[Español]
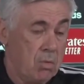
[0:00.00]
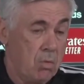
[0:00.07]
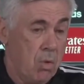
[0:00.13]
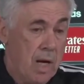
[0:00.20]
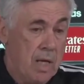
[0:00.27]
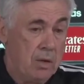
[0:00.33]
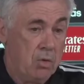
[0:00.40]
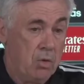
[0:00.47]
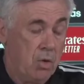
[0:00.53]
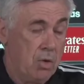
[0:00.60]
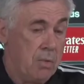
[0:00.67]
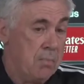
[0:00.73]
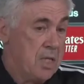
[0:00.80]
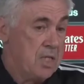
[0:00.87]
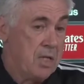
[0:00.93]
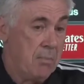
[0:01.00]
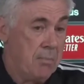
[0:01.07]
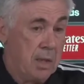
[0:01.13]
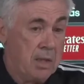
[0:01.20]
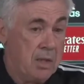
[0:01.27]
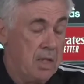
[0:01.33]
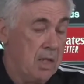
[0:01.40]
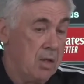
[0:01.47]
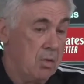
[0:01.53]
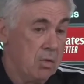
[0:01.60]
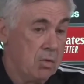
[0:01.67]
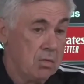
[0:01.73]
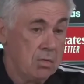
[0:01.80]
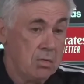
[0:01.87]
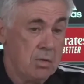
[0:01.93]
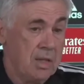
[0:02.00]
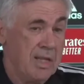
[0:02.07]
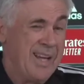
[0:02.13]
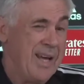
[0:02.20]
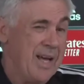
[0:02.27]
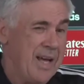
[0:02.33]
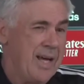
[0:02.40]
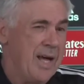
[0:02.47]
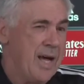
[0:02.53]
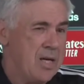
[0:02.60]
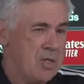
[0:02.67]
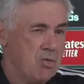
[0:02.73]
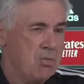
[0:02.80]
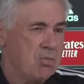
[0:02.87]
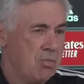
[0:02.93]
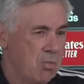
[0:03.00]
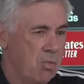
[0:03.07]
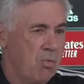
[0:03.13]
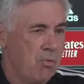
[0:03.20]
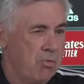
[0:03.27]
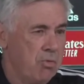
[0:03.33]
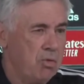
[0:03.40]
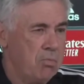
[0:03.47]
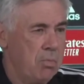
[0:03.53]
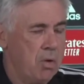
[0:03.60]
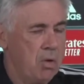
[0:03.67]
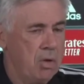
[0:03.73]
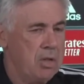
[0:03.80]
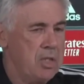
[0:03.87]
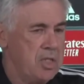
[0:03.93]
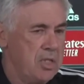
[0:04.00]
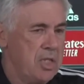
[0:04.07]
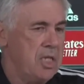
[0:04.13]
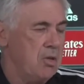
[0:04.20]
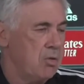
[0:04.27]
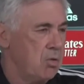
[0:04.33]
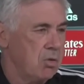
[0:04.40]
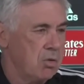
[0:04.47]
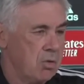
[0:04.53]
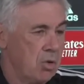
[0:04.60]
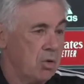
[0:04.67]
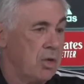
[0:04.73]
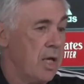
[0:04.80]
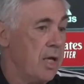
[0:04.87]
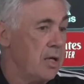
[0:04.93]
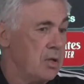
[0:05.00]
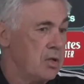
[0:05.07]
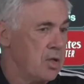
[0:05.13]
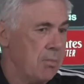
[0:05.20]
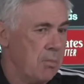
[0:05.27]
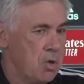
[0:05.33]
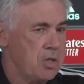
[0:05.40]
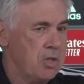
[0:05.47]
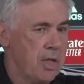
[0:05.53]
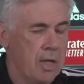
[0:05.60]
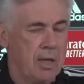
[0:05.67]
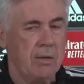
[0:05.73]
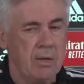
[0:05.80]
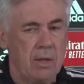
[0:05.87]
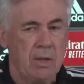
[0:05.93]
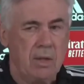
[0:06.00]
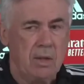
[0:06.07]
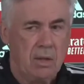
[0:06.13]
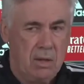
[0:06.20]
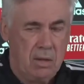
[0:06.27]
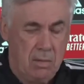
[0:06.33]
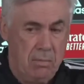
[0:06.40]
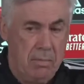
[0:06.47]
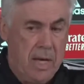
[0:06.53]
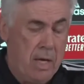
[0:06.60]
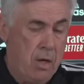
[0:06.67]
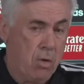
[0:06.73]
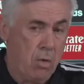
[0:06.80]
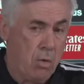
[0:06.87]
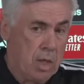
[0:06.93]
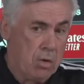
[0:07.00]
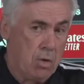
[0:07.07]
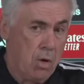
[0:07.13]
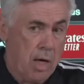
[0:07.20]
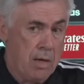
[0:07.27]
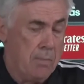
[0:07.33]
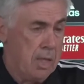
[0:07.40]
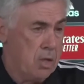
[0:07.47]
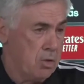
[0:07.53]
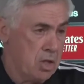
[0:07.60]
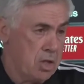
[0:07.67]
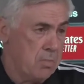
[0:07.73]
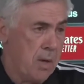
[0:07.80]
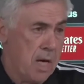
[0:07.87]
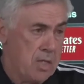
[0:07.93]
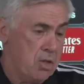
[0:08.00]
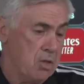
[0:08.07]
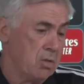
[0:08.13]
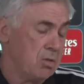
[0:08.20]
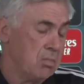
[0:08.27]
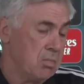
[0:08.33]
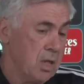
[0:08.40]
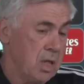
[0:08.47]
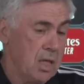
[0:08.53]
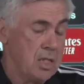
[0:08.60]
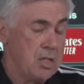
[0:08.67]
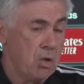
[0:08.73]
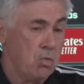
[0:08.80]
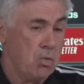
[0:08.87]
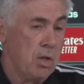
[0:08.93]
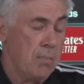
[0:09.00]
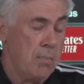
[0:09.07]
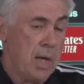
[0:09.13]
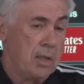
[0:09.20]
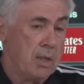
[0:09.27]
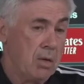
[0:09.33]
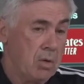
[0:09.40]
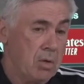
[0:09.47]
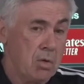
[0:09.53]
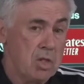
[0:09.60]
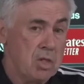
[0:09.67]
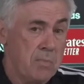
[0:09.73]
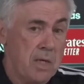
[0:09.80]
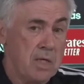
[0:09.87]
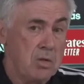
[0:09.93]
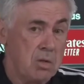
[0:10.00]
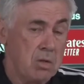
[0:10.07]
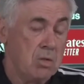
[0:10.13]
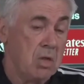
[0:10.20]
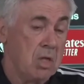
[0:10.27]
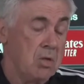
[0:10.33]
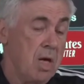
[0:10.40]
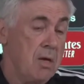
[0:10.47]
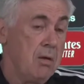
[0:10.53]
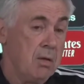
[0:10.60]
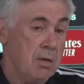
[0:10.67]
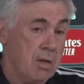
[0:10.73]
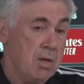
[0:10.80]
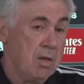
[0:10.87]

cuando empieza el partido. Es un fútbol distinto, donde se muestra menos cuando hay menos espacio. En la segunda parte, cuando, el espacio, cuando hay